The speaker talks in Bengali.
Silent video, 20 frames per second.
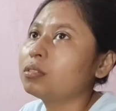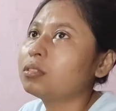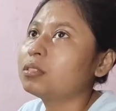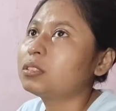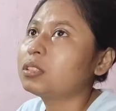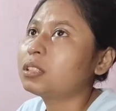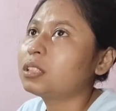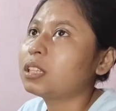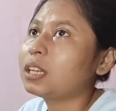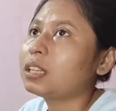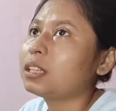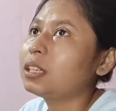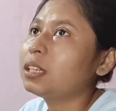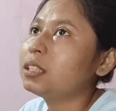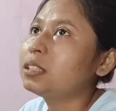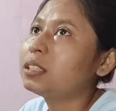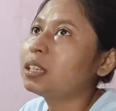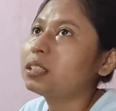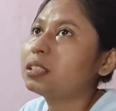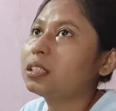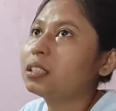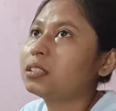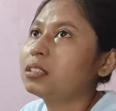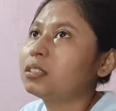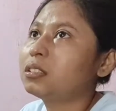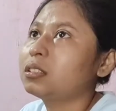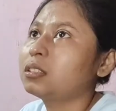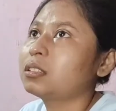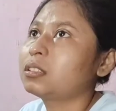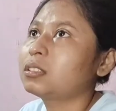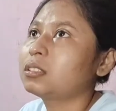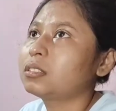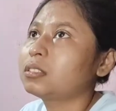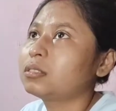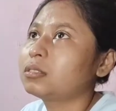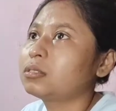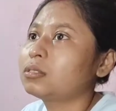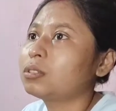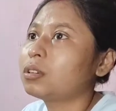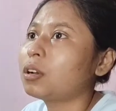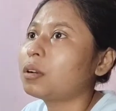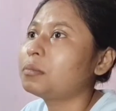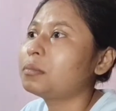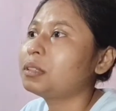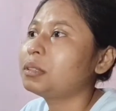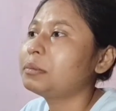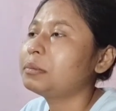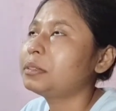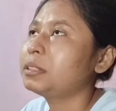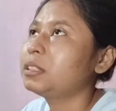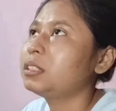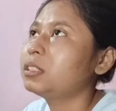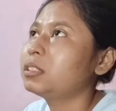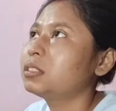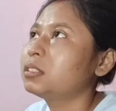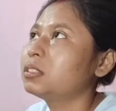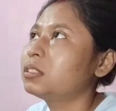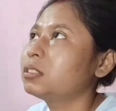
চলছে তাতেই চেঁচাচ্ছে সব নেমে